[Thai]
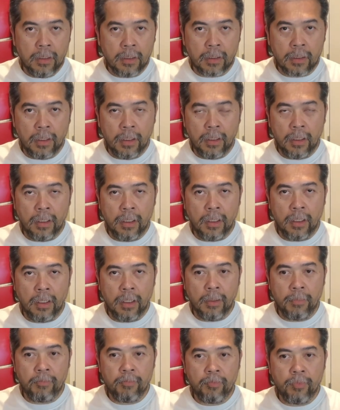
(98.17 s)
ก็
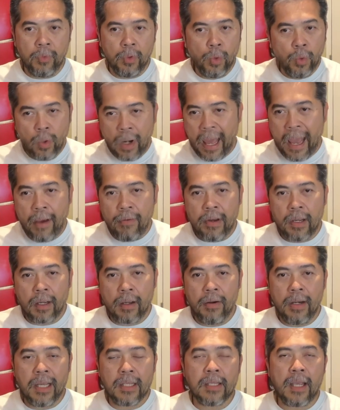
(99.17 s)
ดูแล้วเนี่ย
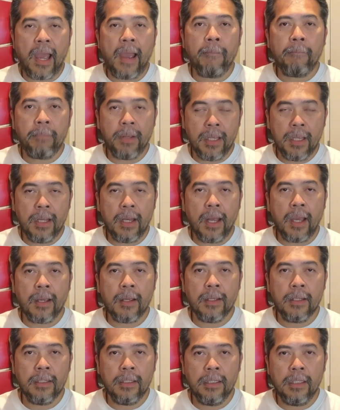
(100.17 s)
เขาน่าจะแฮปปี้นะ
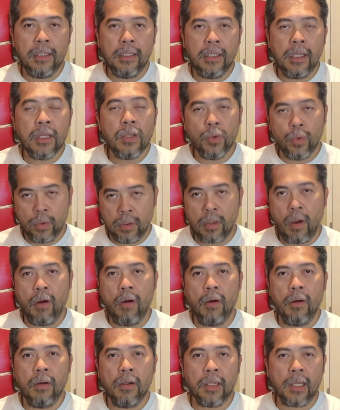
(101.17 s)
ที่ได้อยู่ต่อ
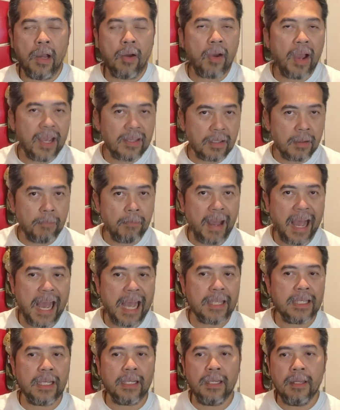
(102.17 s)
เขาก็ให้สัมภาษ
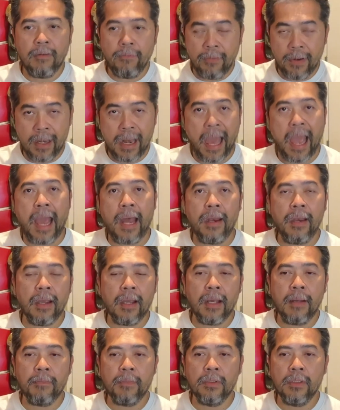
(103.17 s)
ณ์จากที่ฟินแลนด์นะค
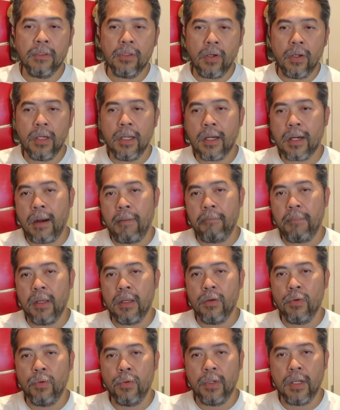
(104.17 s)
รับ ซึ่งตอนนี้กลับไป
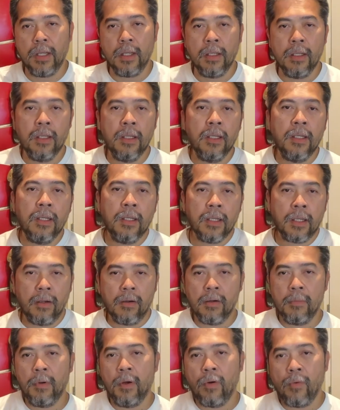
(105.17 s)
อยู่เนี่ยเขา
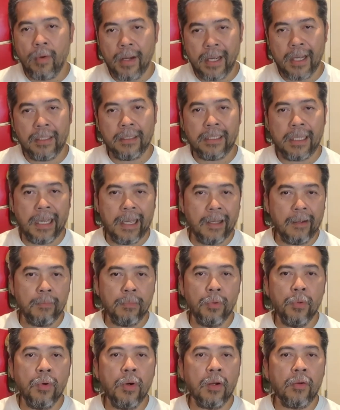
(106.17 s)
ก็บอกว่าทาง
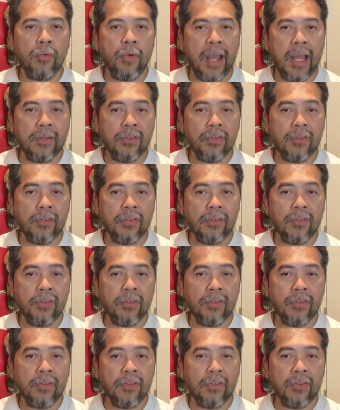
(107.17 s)
พวกแรน